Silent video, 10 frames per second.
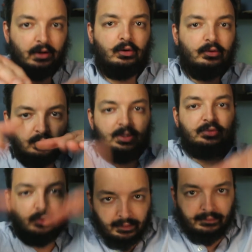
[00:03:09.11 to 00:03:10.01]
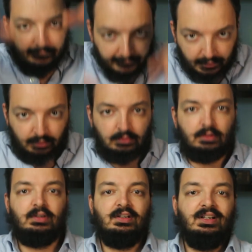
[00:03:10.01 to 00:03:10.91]
Alors le bateau
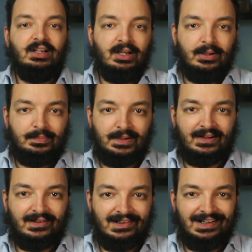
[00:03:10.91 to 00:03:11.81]
euh, perd.